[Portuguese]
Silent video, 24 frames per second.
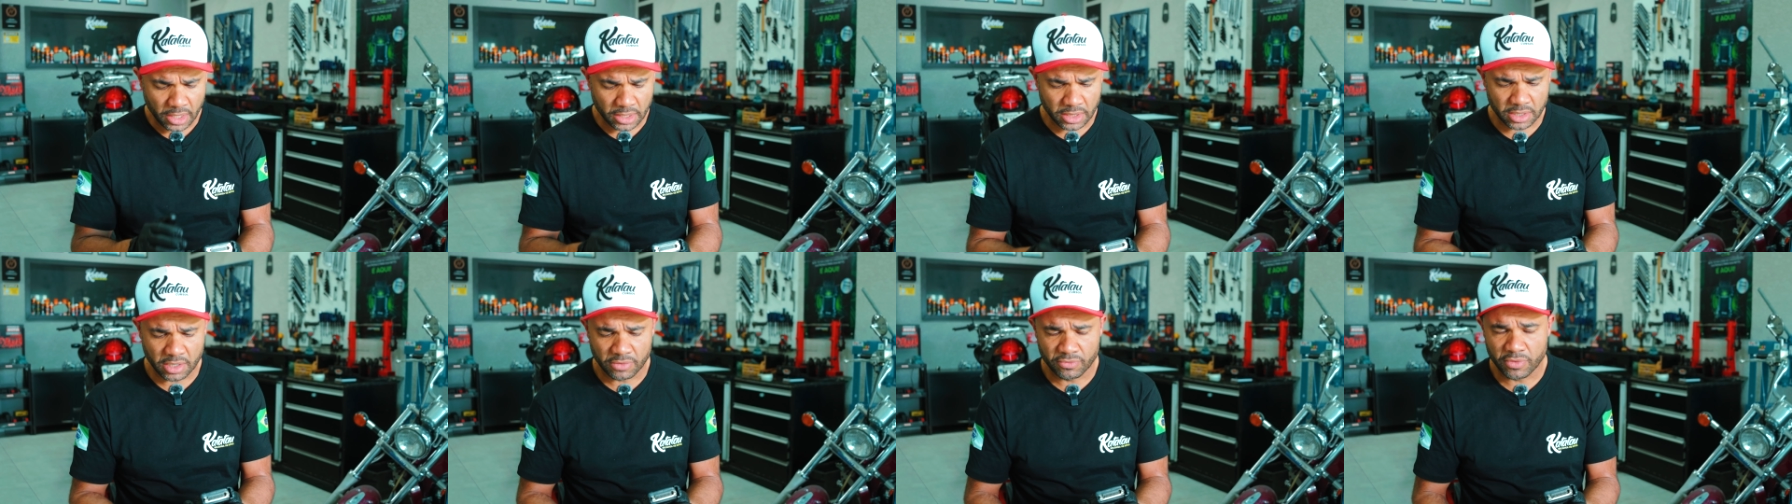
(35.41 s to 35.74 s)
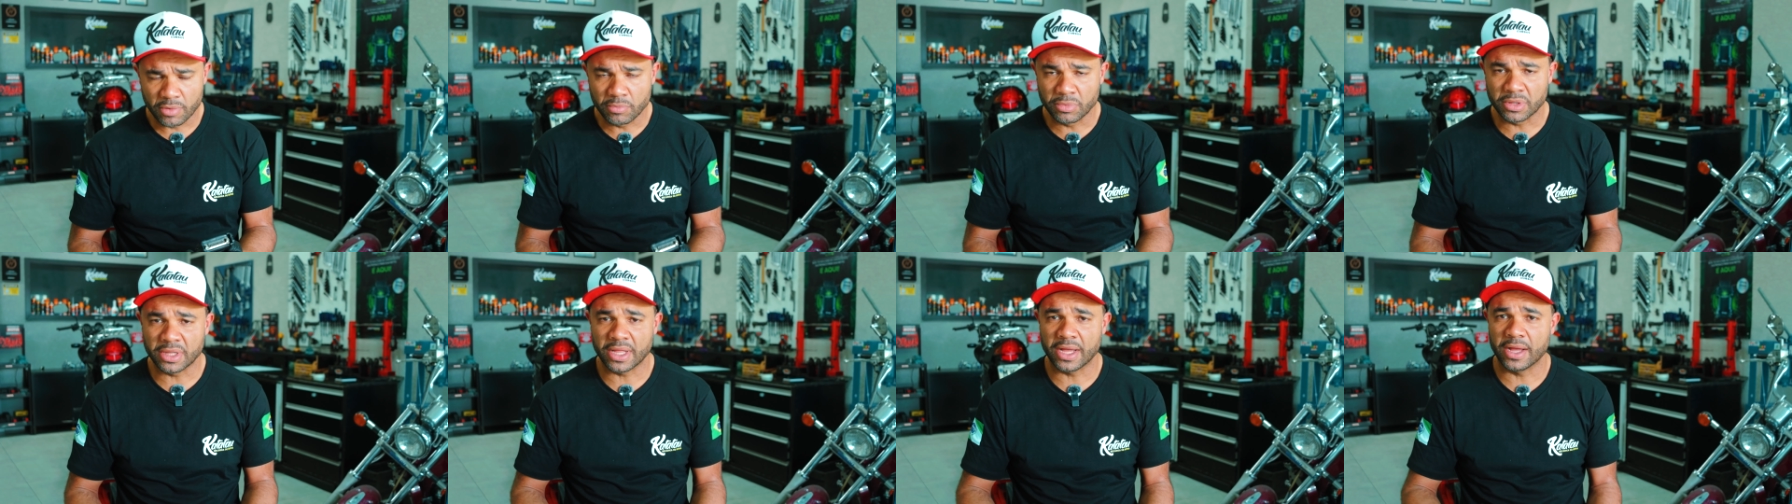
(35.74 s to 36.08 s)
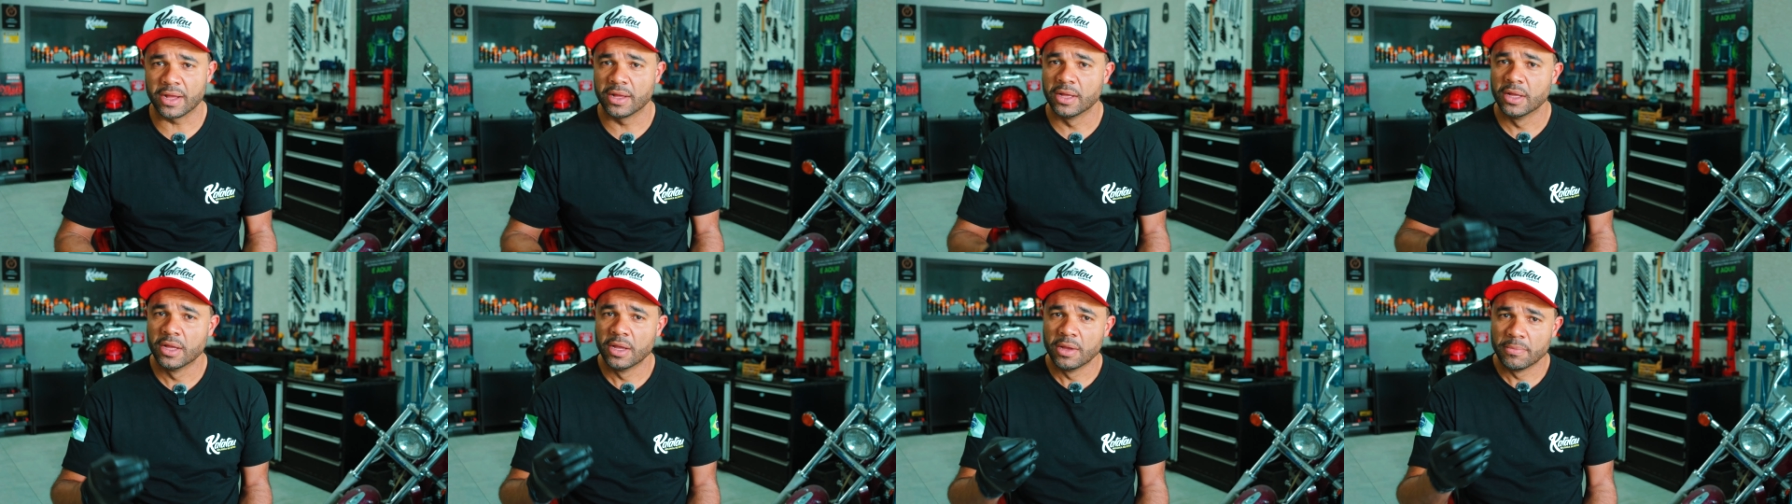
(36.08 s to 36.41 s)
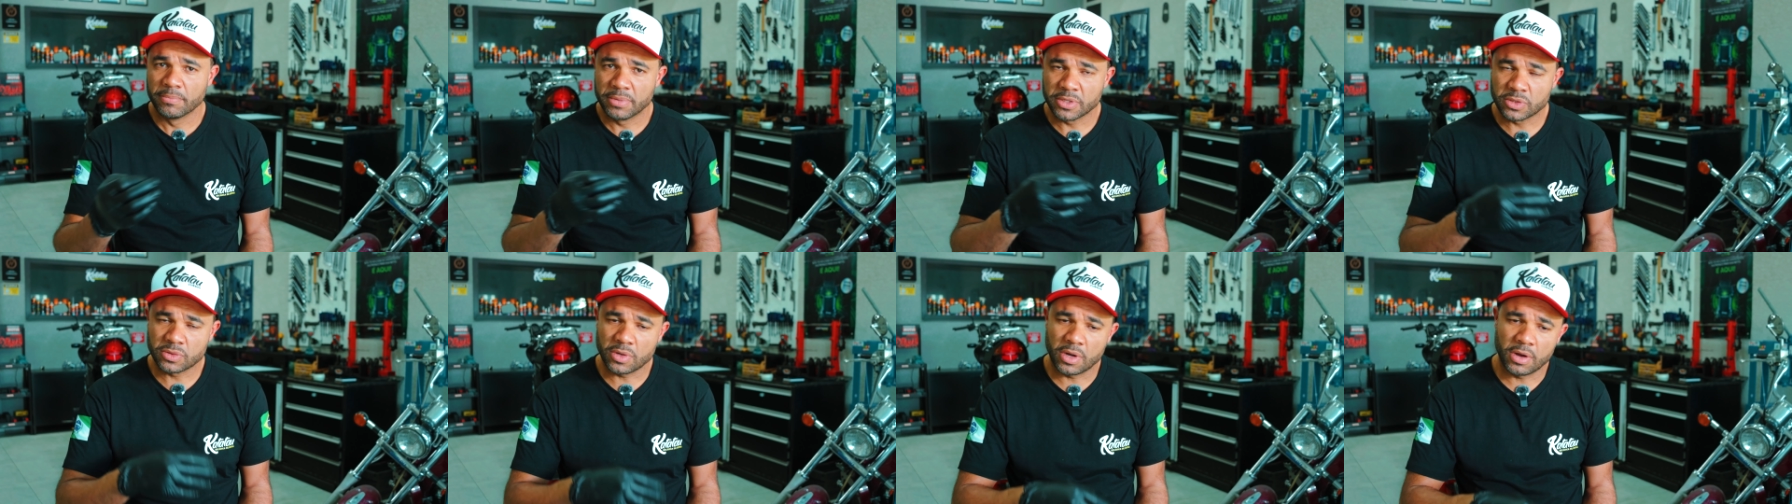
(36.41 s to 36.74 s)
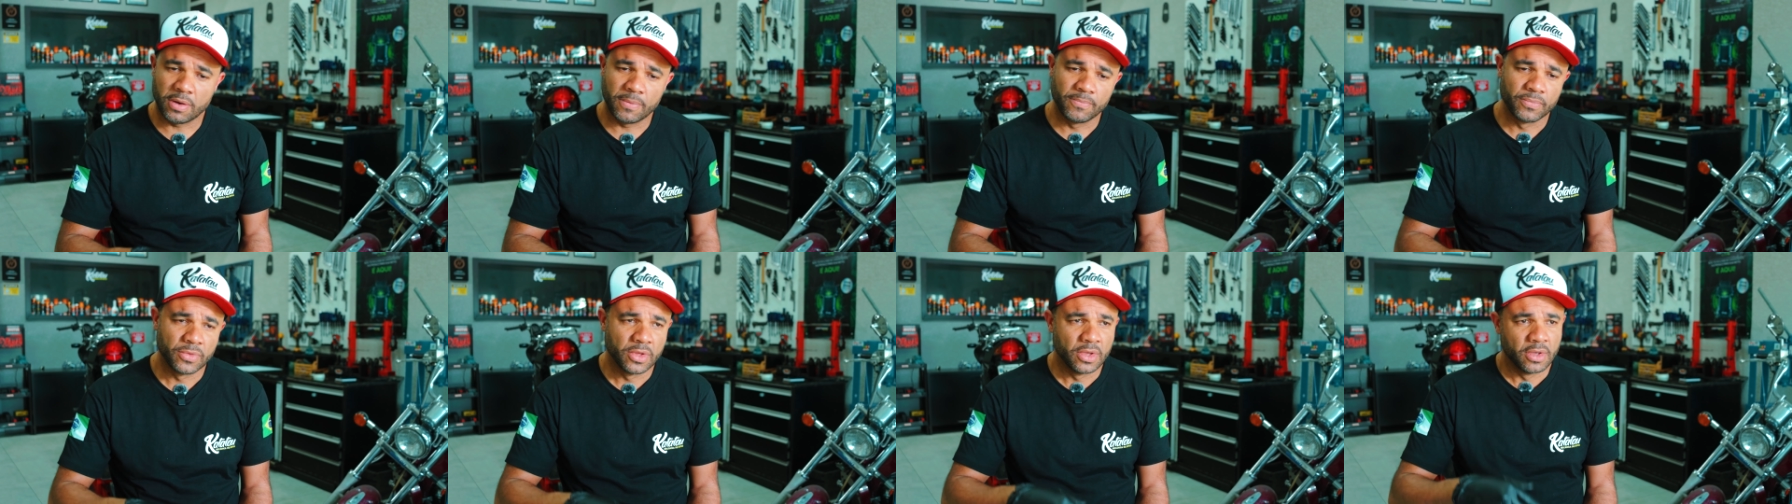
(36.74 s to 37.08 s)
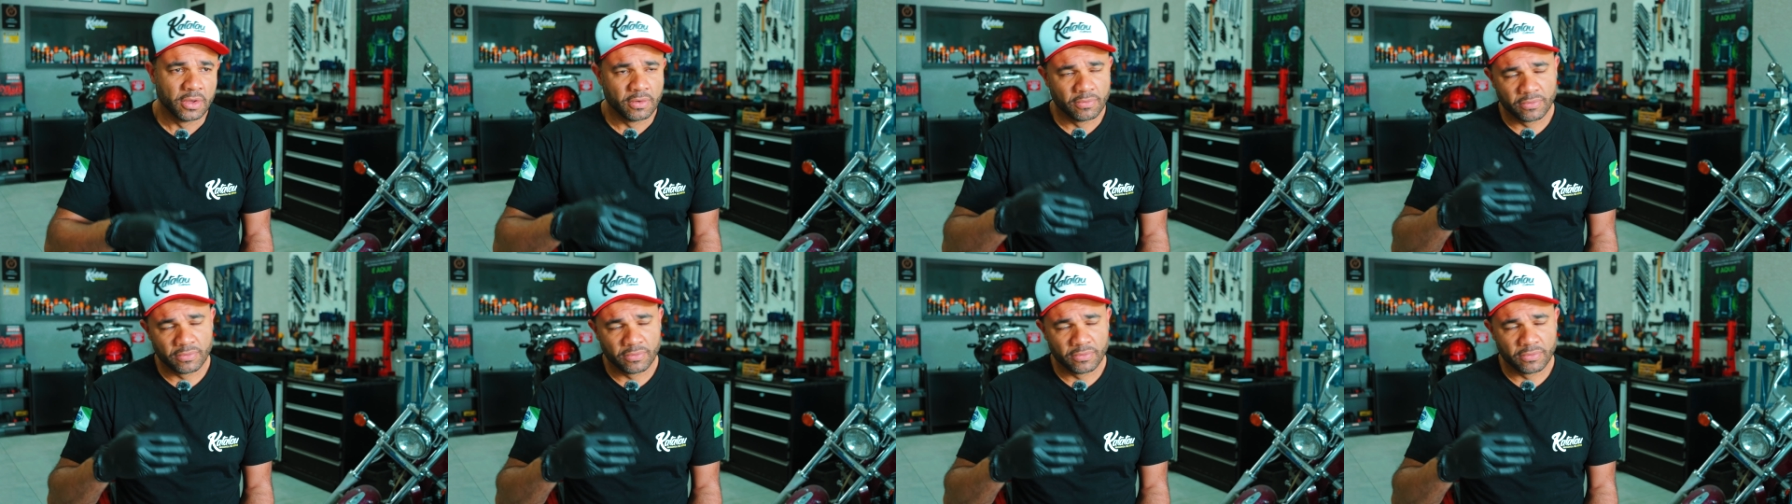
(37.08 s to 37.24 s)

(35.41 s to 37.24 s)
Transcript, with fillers: Então vamos lá. Pessoal,